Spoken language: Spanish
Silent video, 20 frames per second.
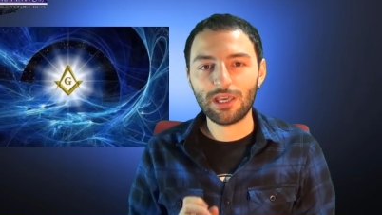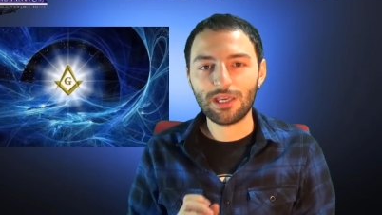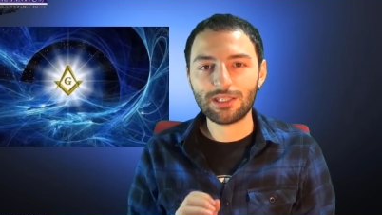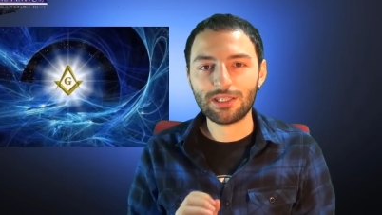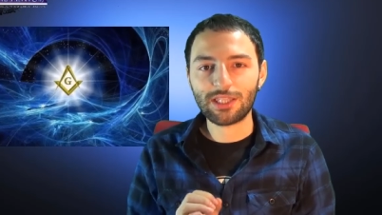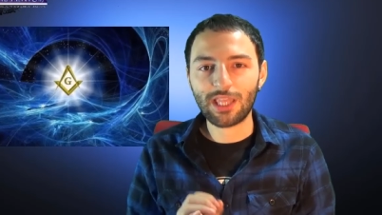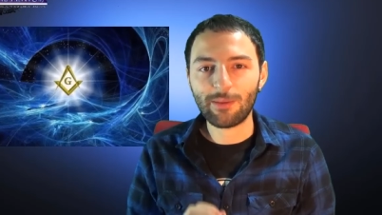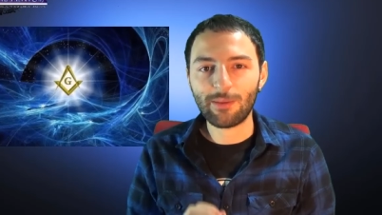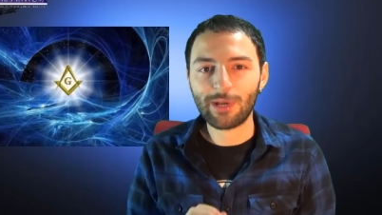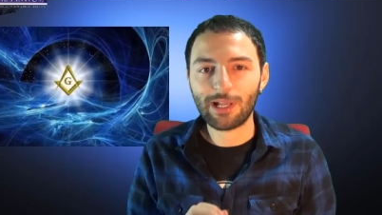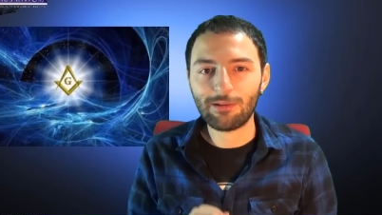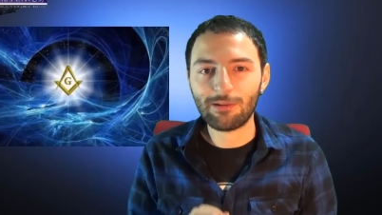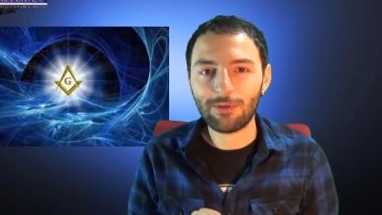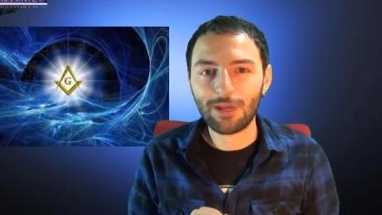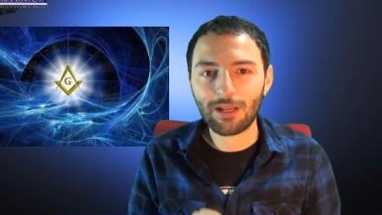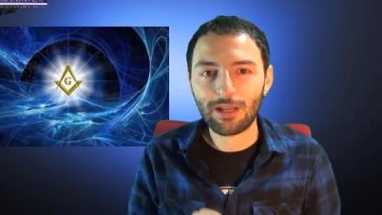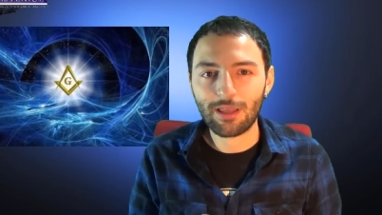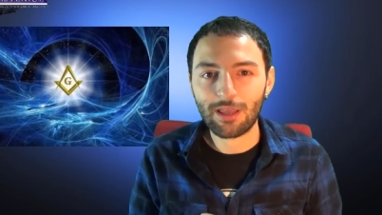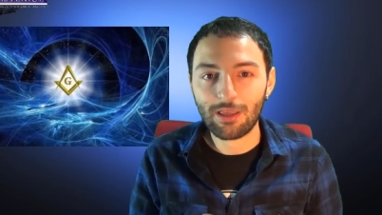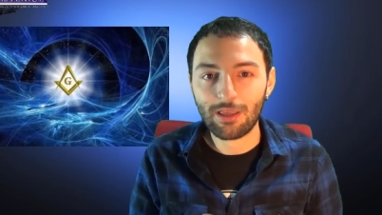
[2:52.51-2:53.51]
estaba el
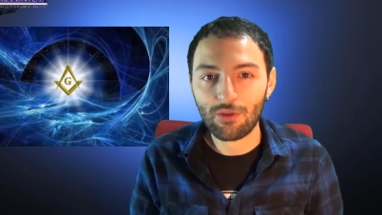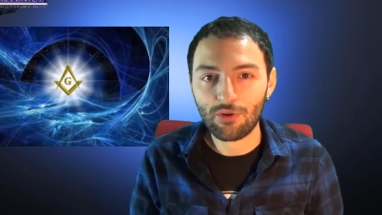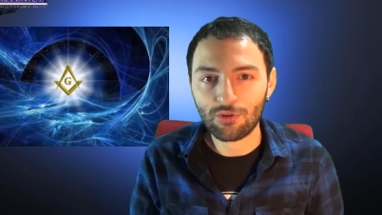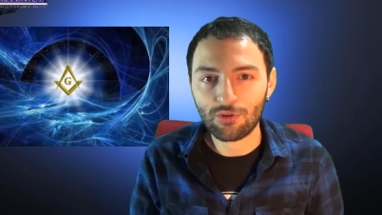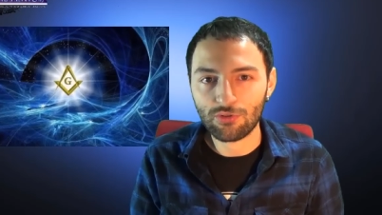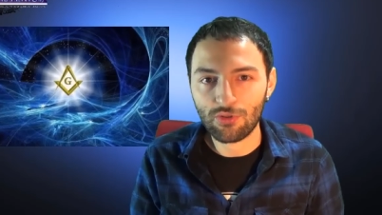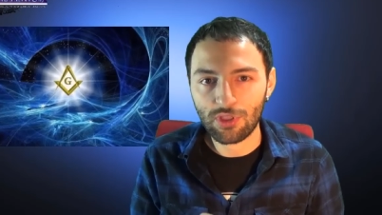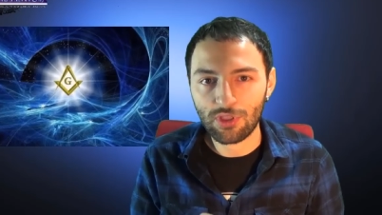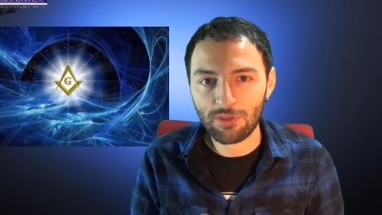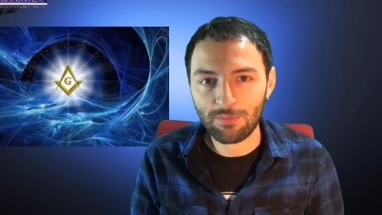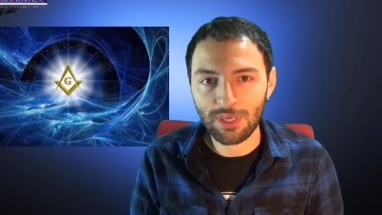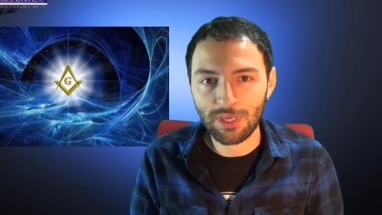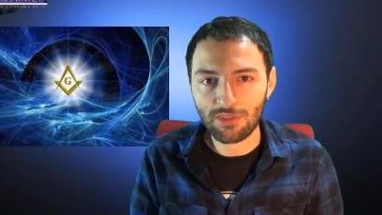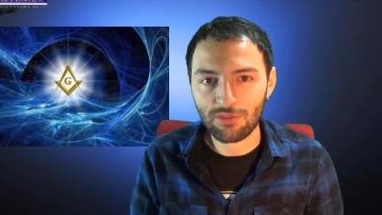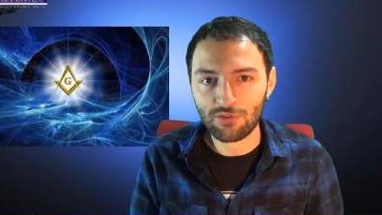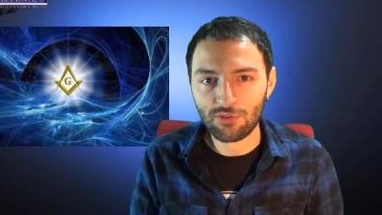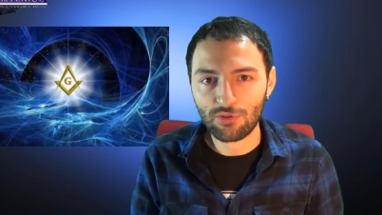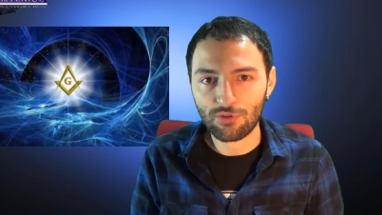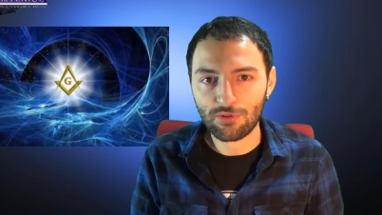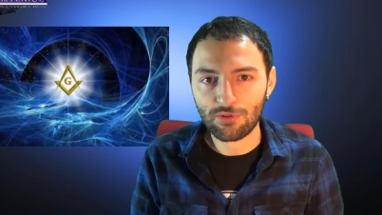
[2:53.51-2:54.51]
verdadero
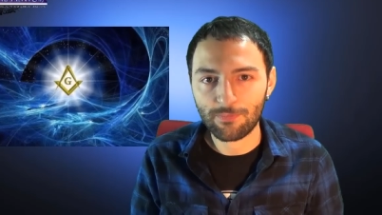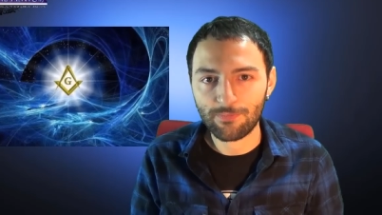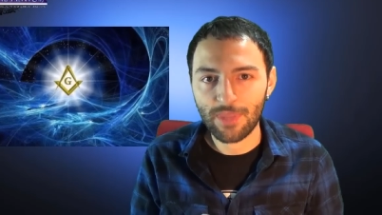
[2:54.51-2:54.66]
conocimiento,